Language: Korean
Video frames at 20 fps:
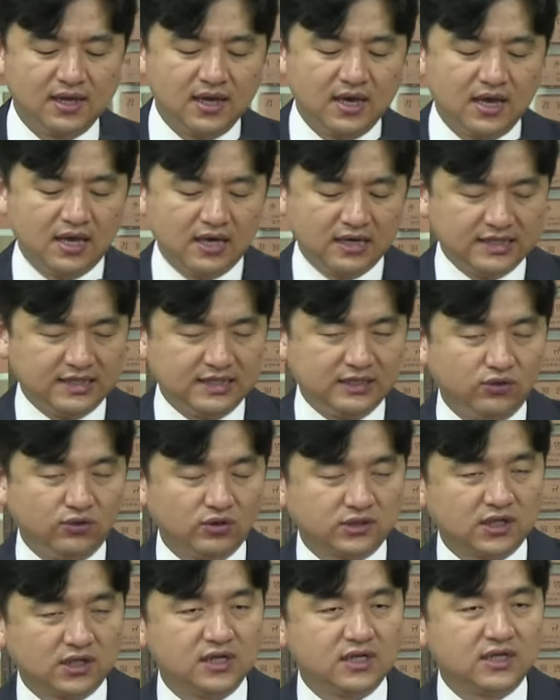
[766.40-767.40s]
그리고
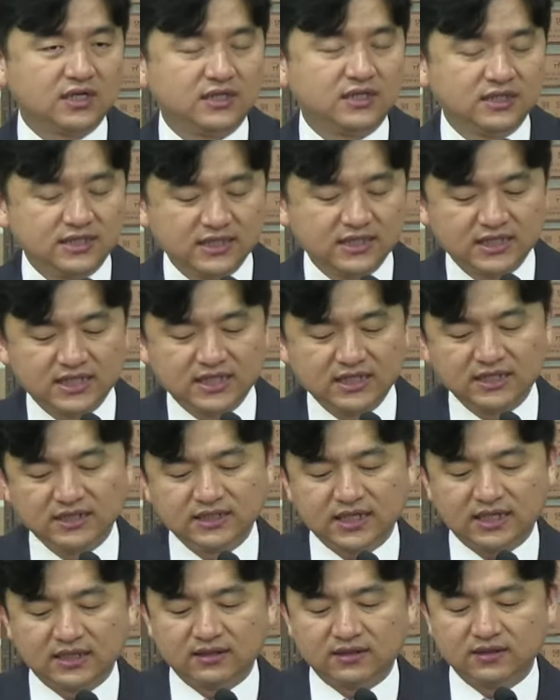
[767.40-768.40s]
절기를 지키는
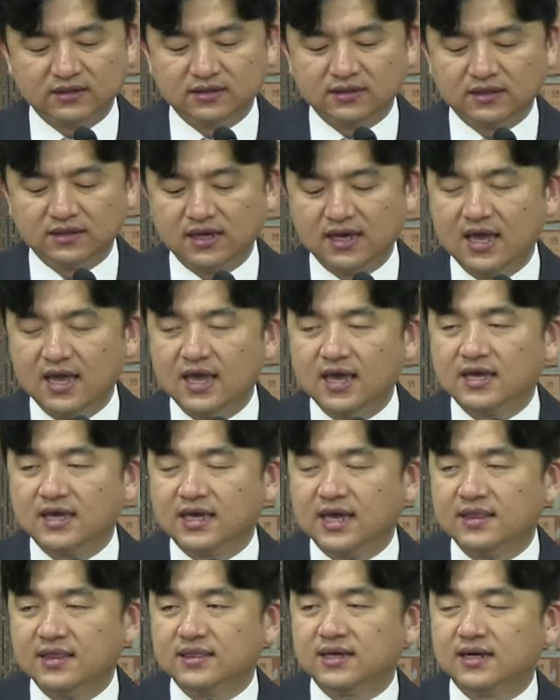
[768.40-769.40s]
자들은
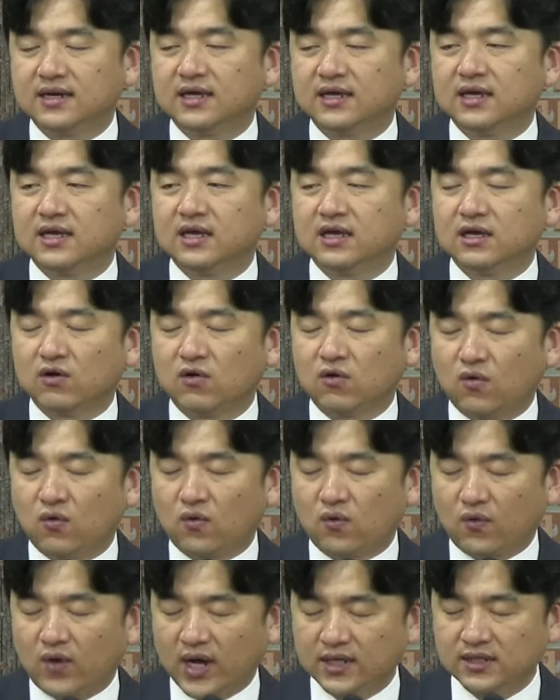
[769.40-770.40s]
옛날에
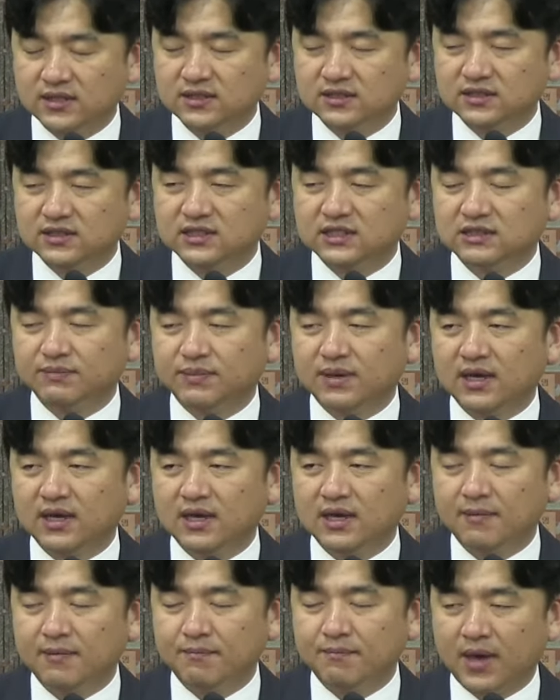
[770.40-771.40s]
관습에
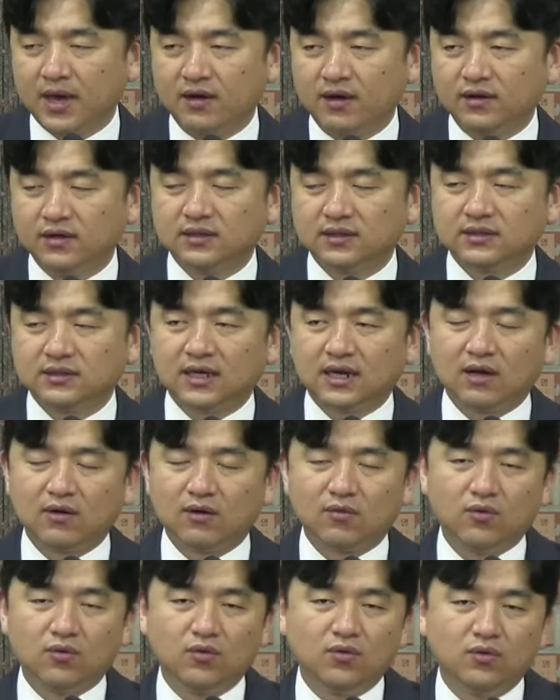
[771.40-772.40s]
매여
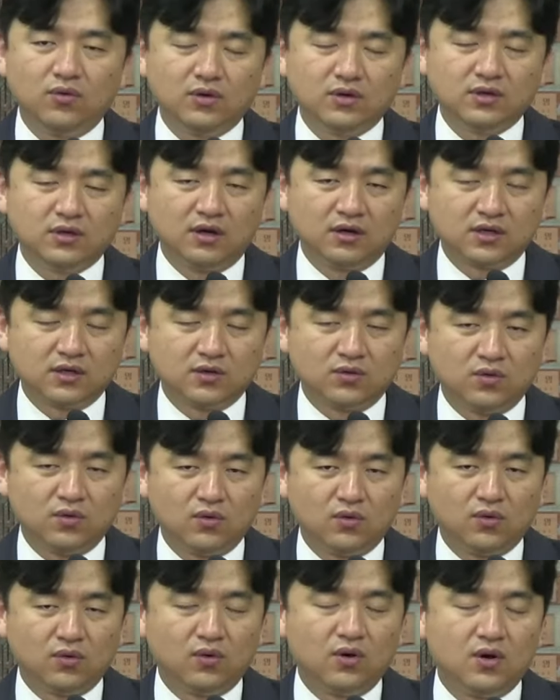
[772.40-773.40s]
있다라고
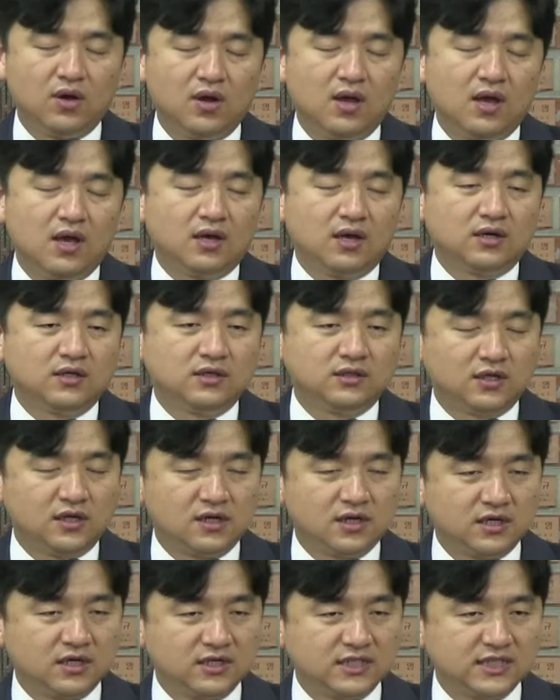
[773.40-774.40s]
여기고 그
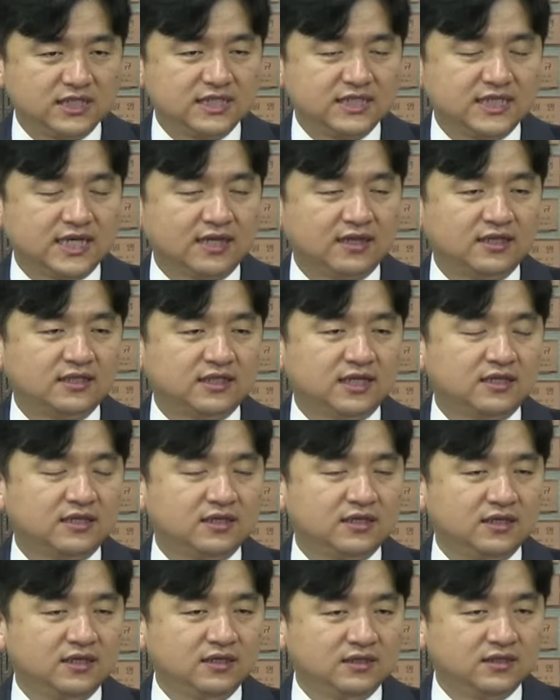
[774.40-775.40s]
절기를 지키지 않는
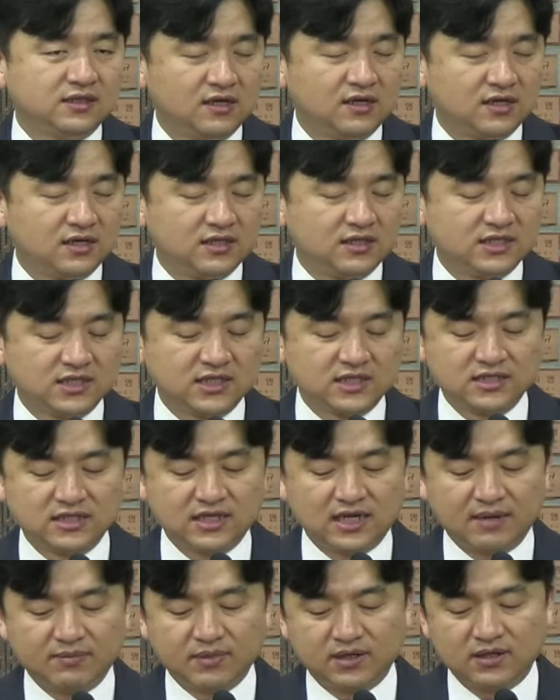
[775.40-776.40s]
자들이 절기를 지킨
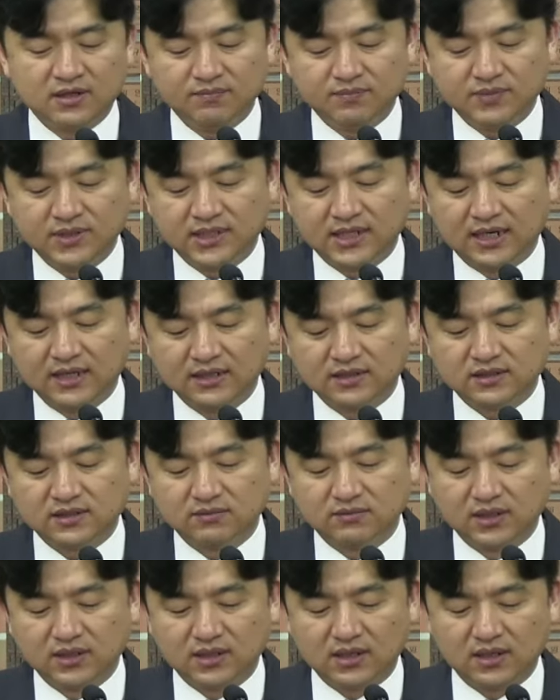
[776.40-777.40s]
사람들을
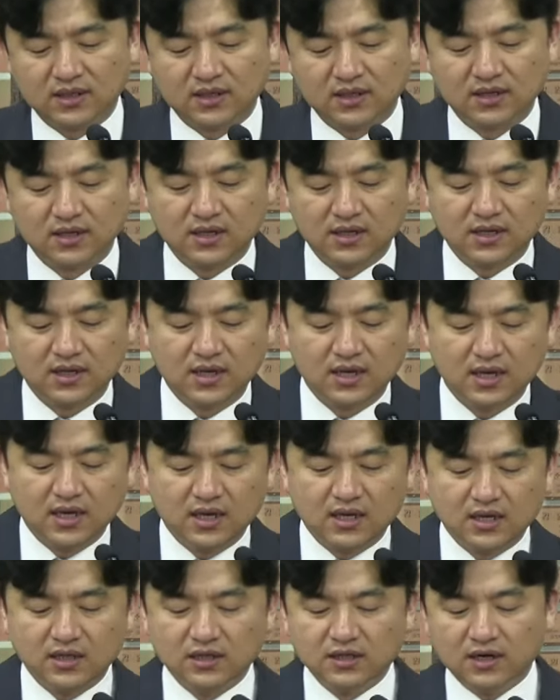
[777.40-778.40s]
비난했습니다.
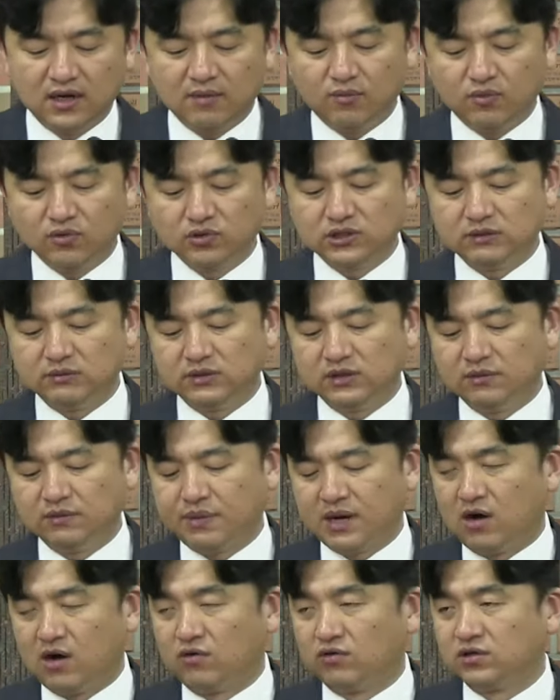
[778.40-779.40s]
이러한 모습을
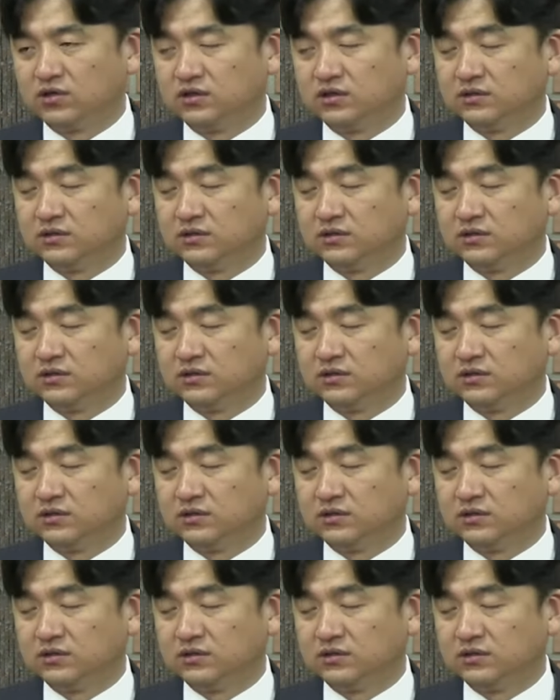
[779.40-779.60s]
바울은